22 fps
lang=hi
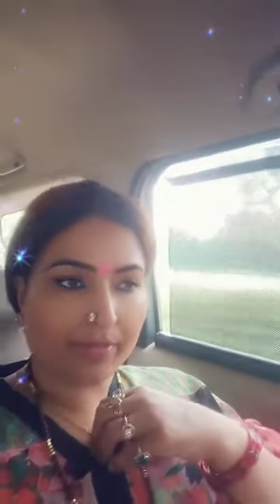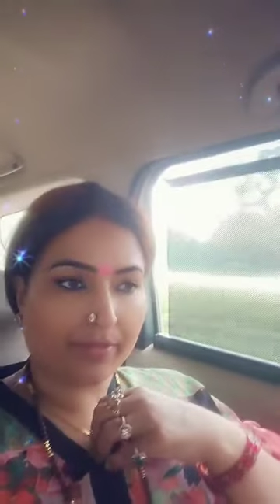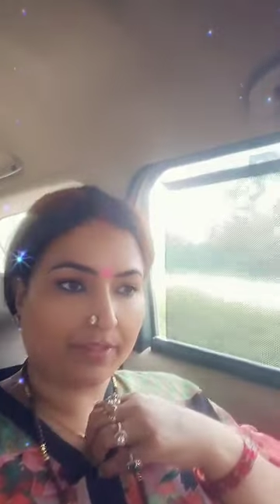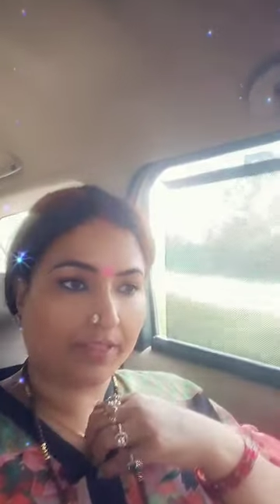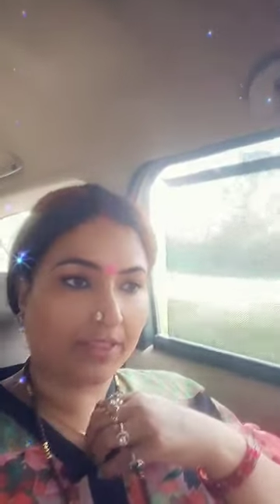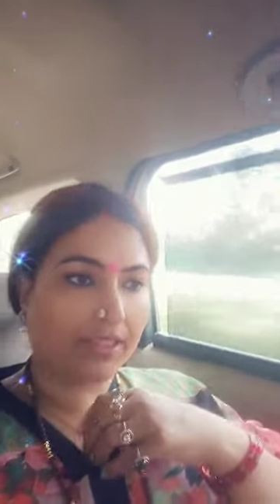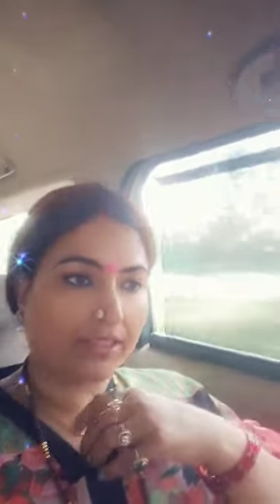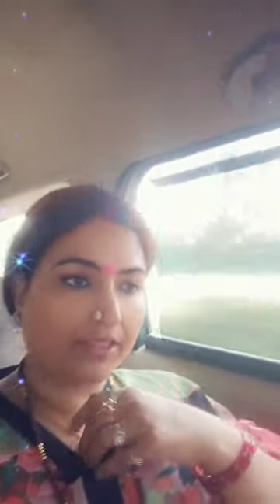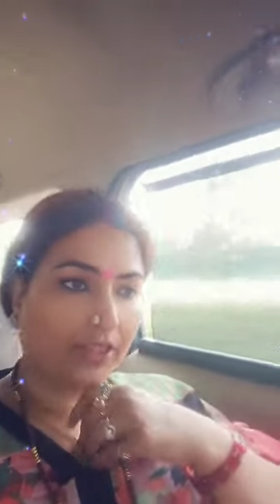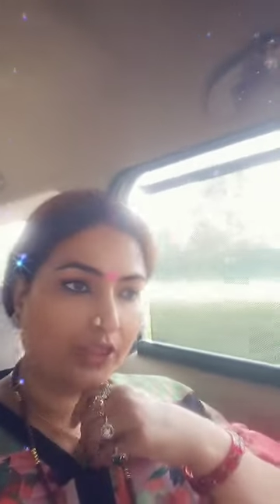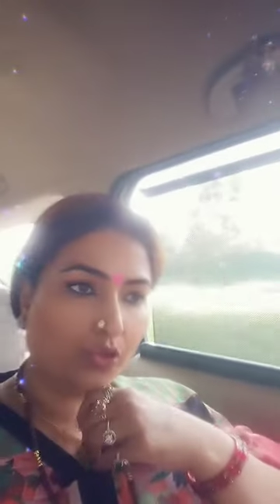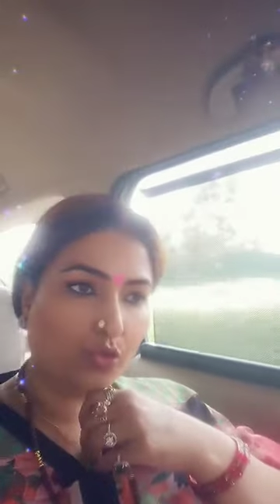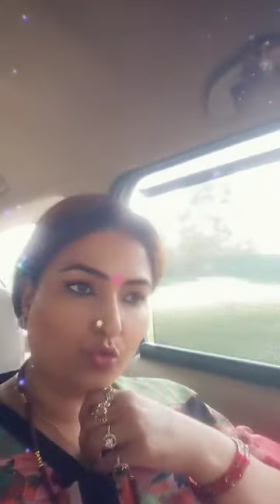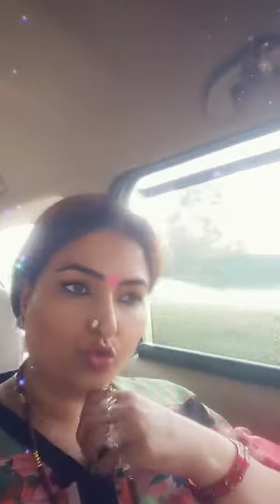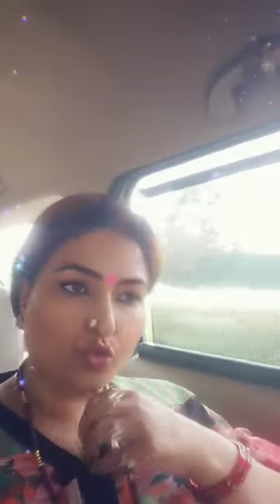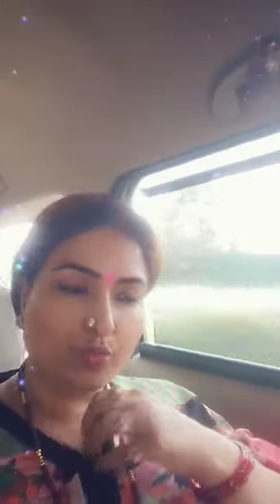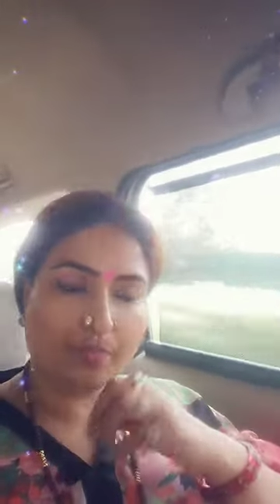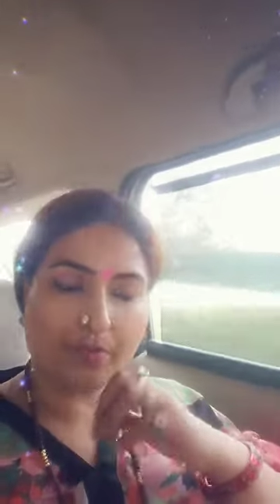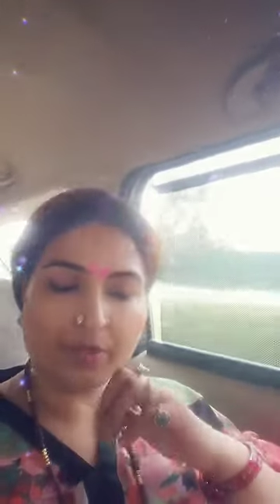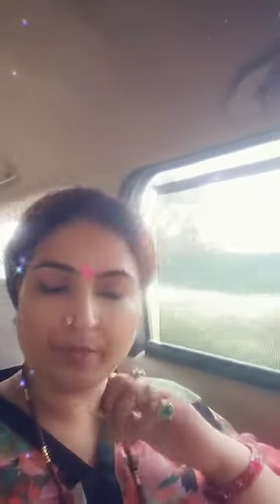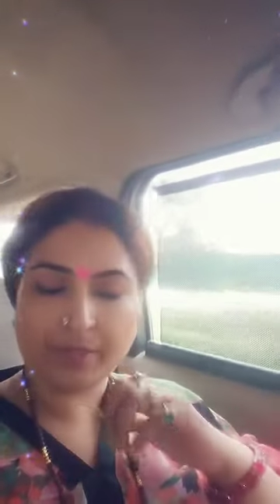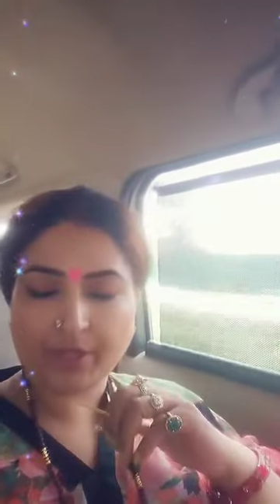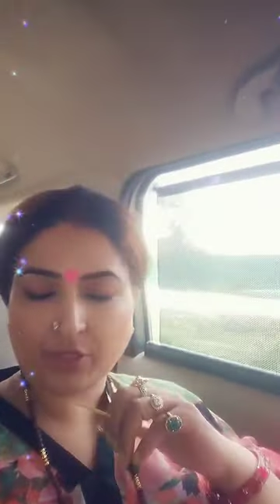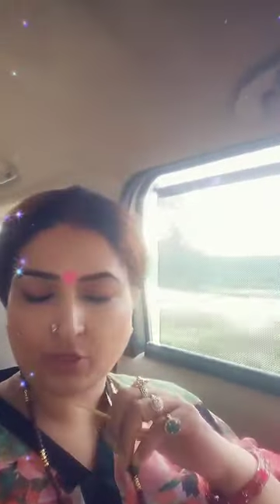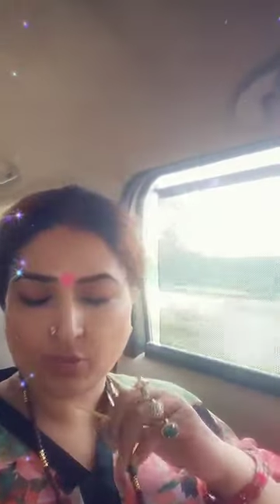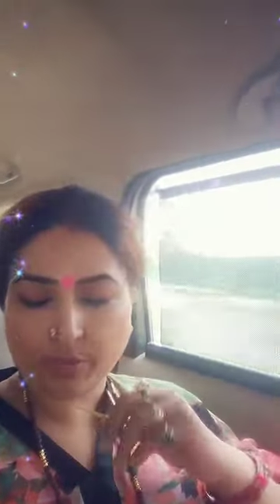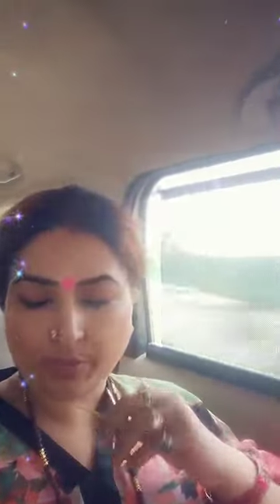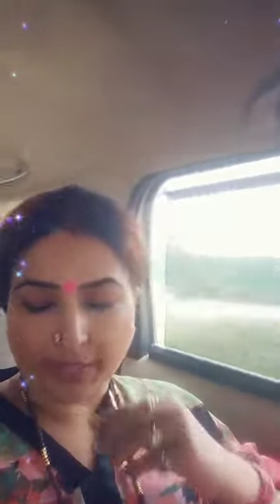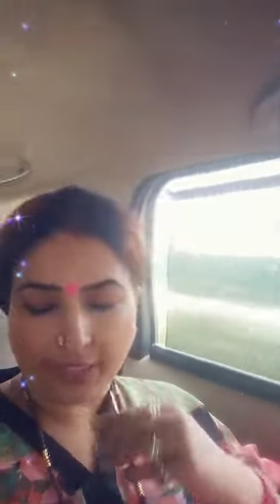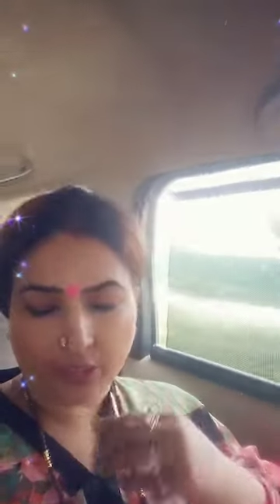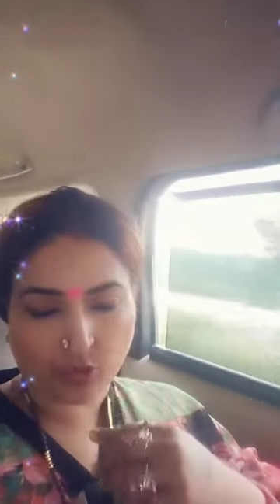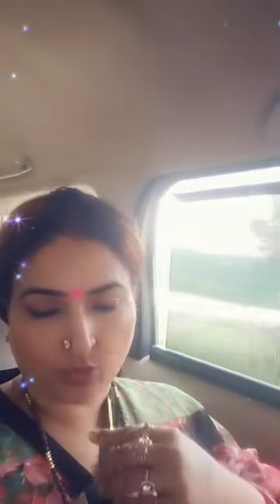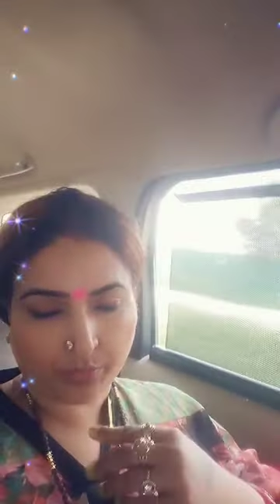बता दिया यूट्यूब पर भी एक
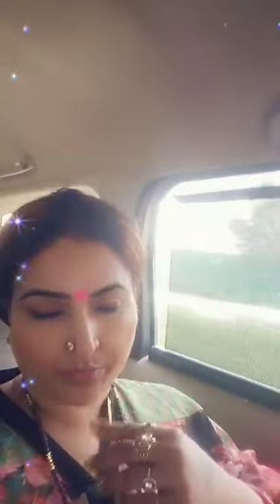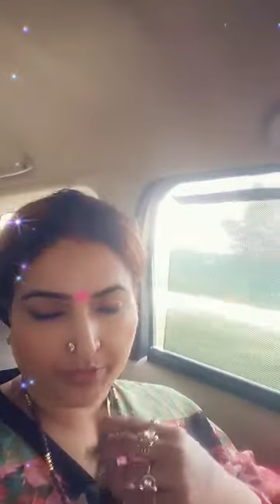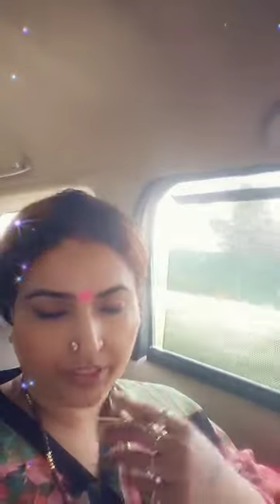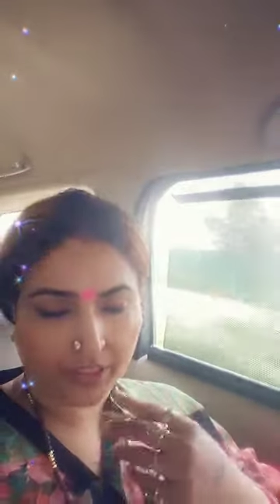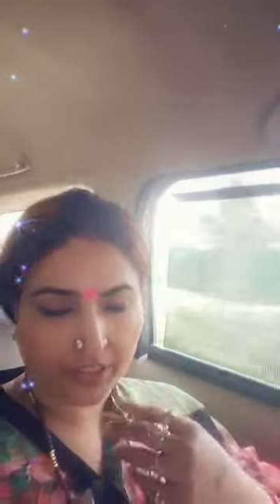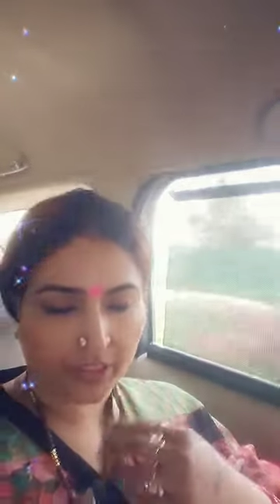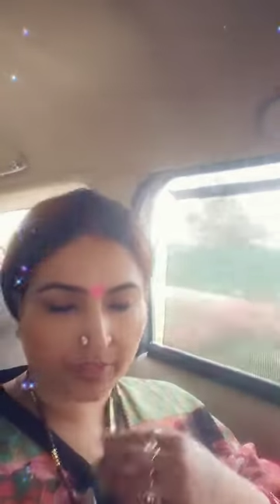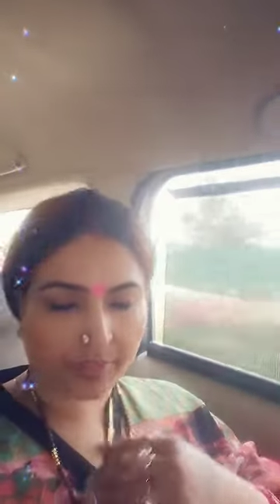उपाय दो मिनट का